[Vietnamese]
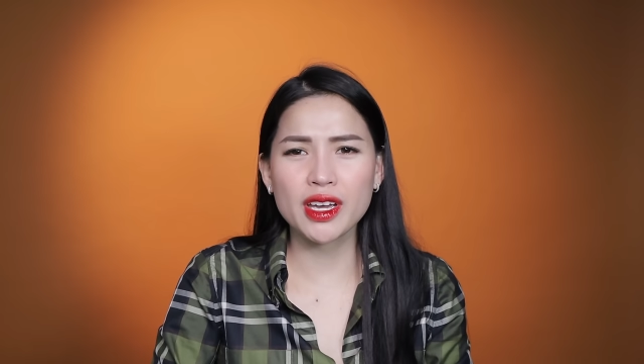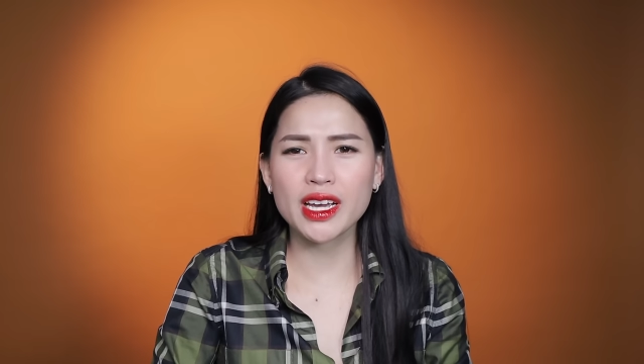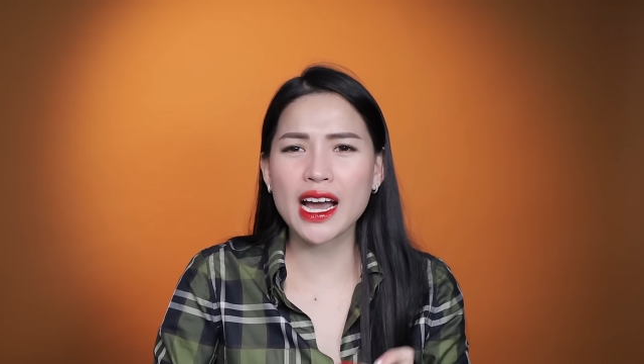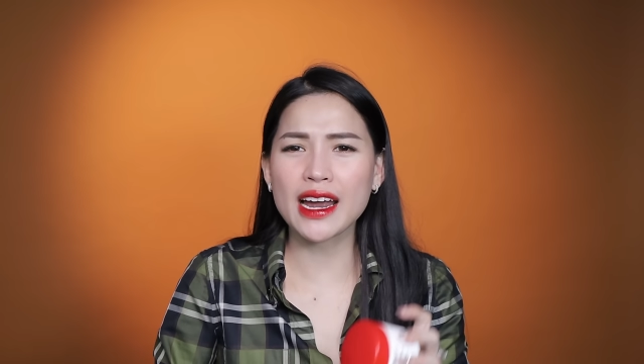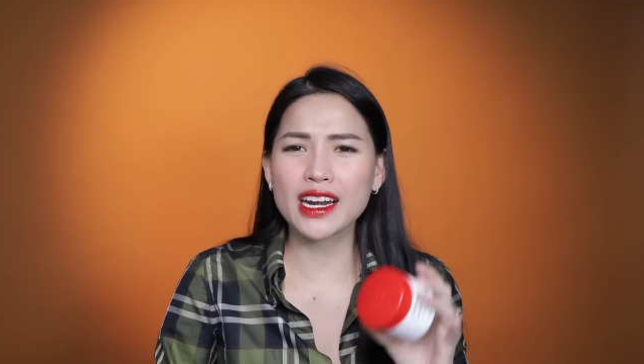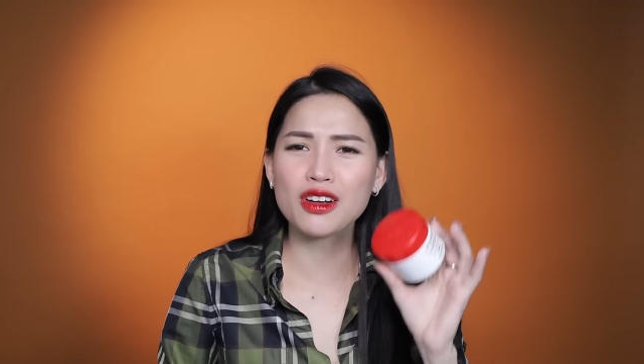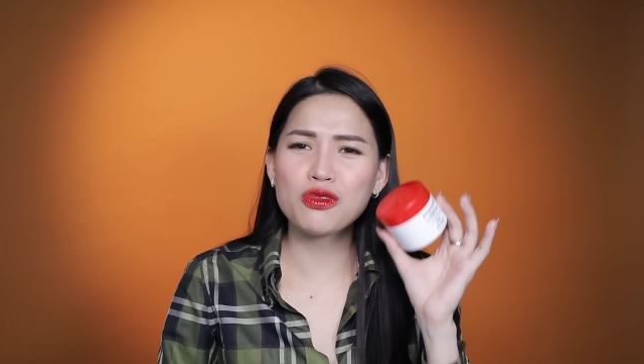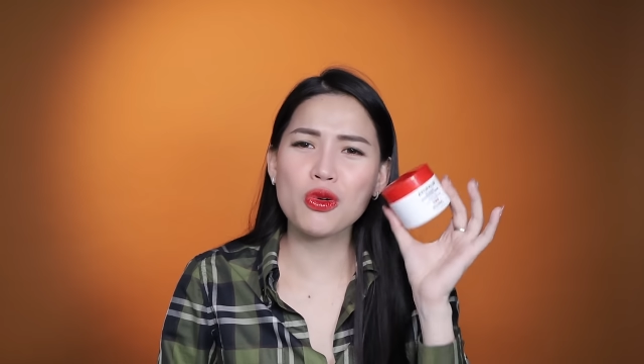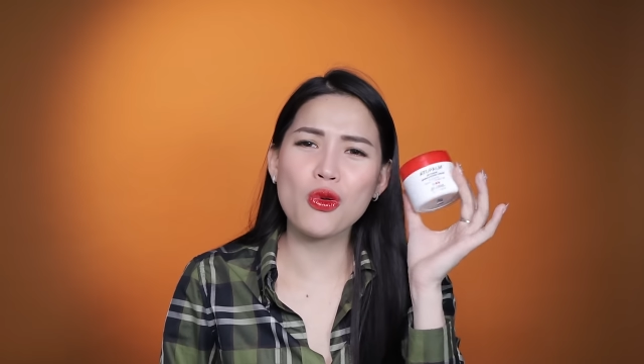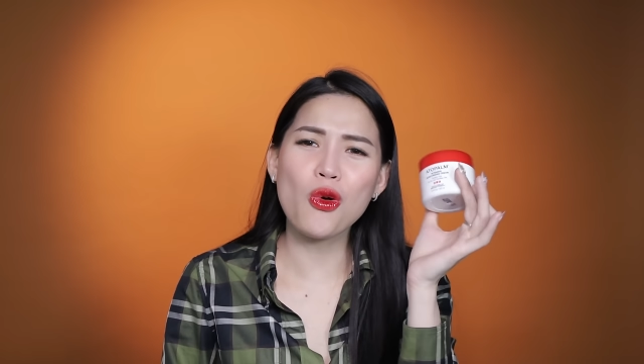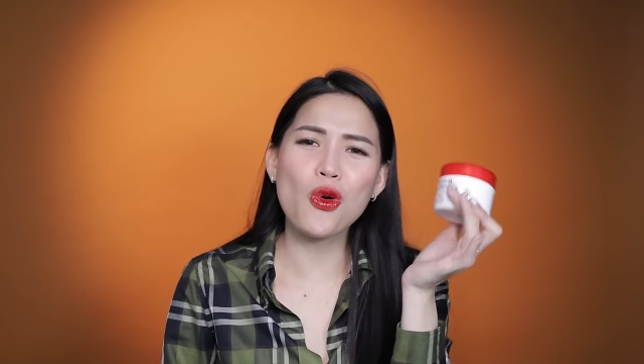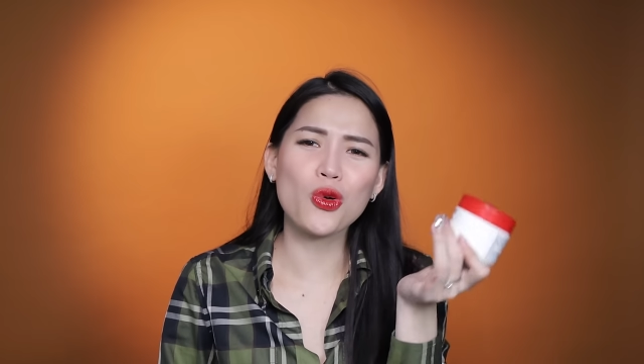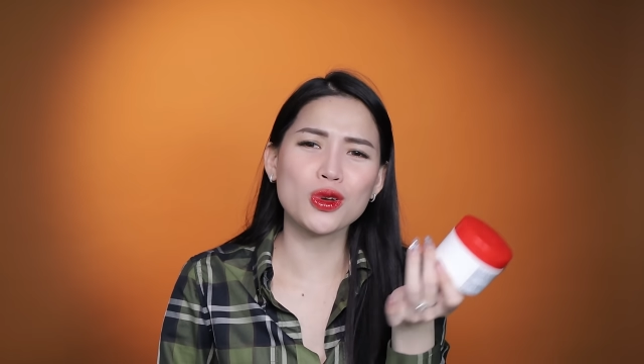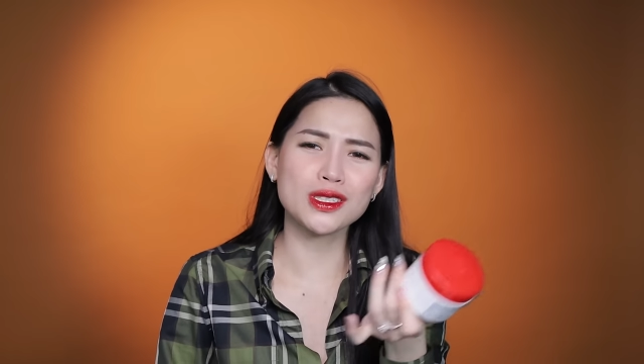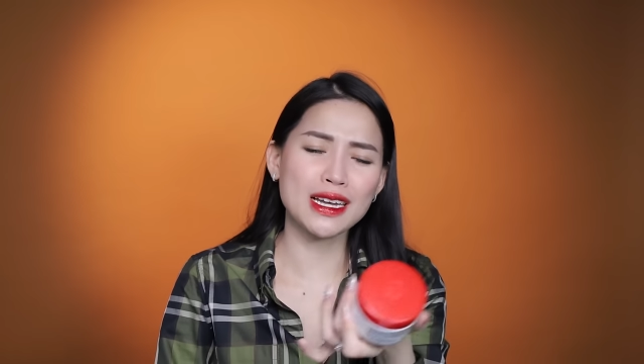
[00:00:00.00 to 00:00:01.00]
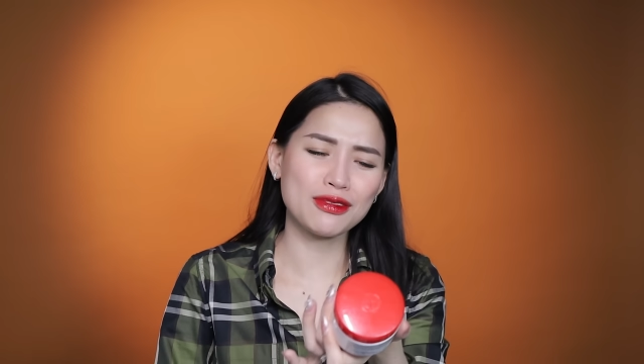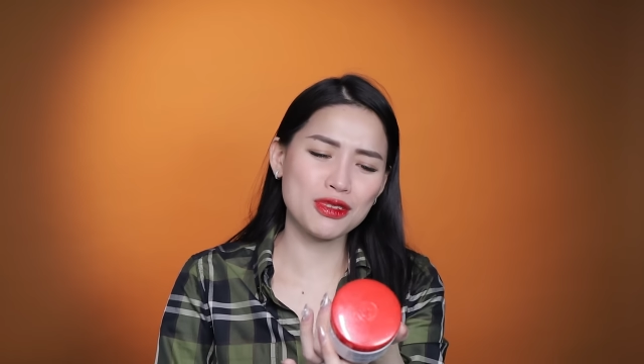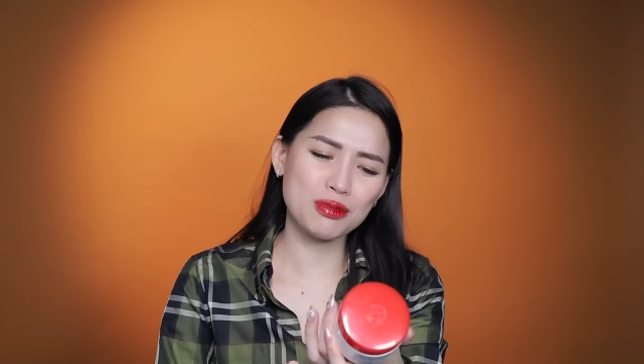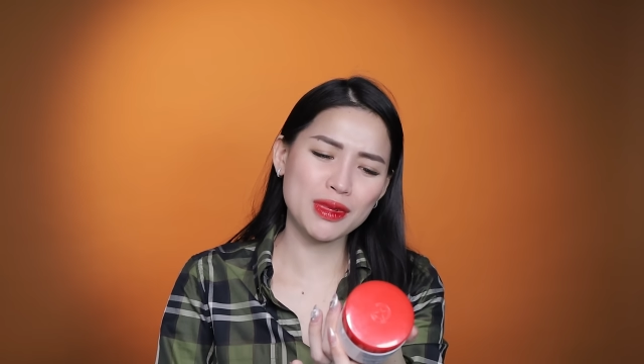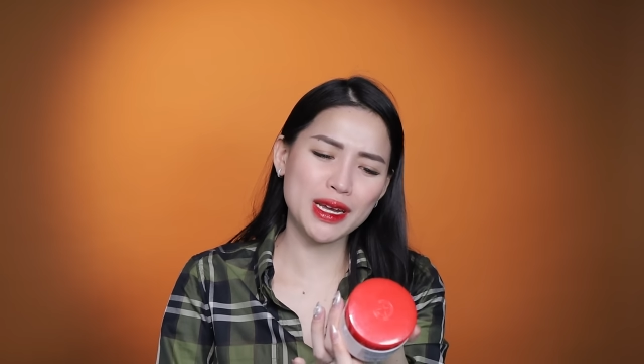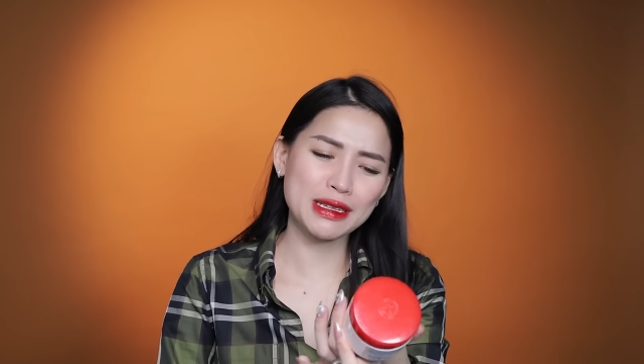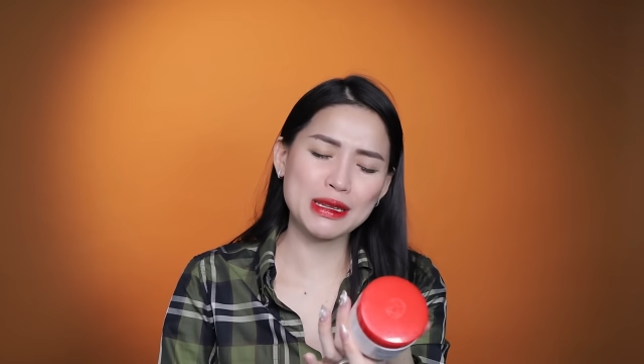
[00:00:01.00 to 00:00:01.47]
Về khả năng phục hồi của sản
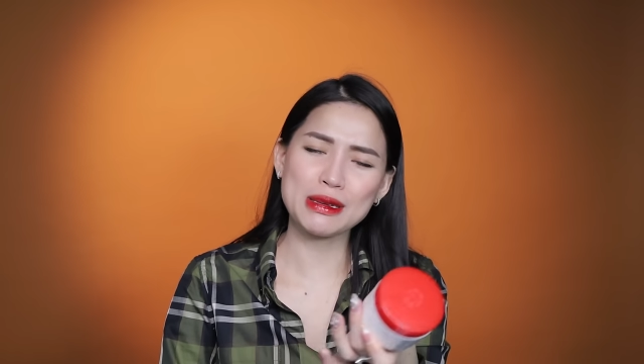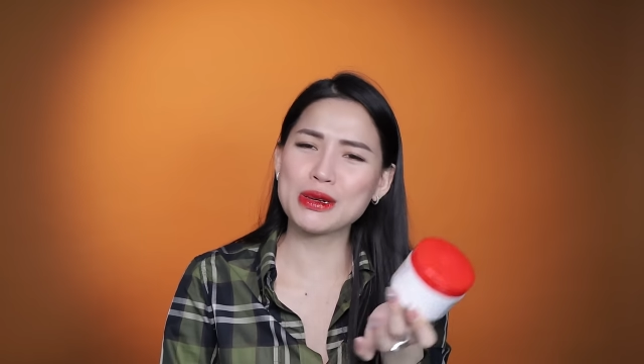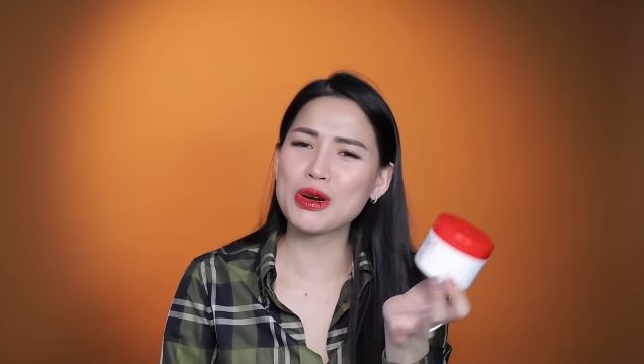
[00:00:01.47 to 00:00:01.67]
phẩm này thì